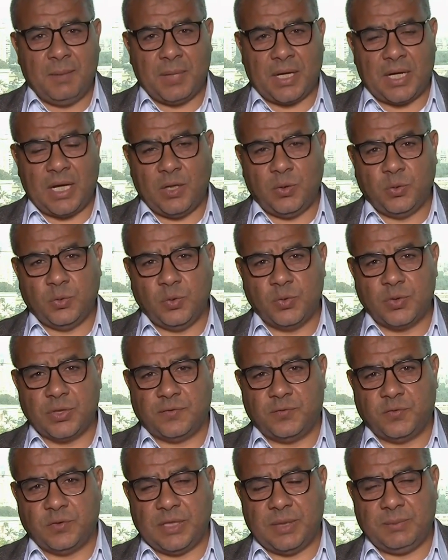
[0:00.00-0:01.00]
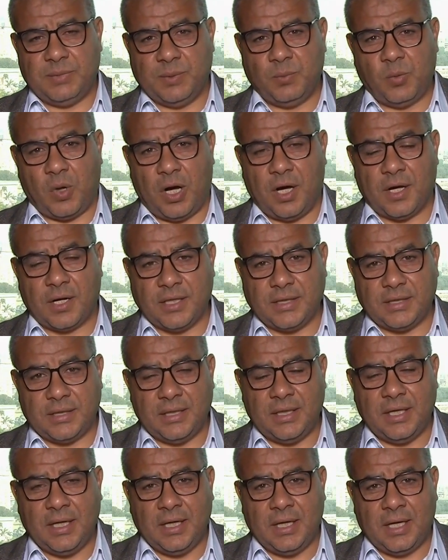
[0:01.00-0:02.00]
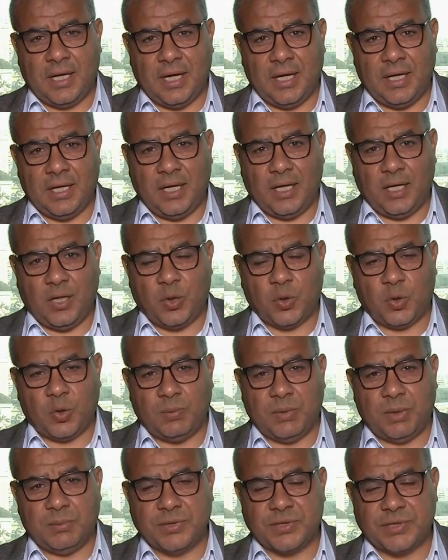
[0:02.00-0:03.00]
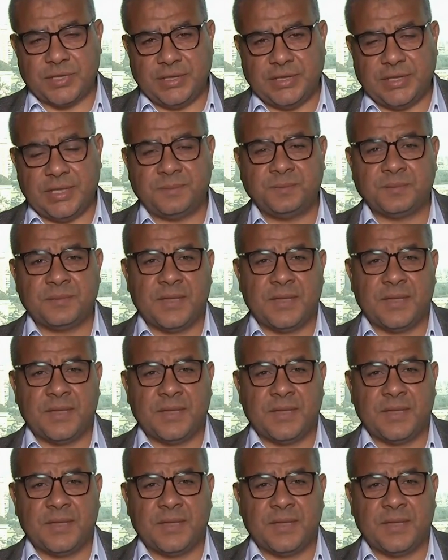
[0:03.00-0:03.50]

كانوا يوصفون بمعارضي الحكومة المصرية نعم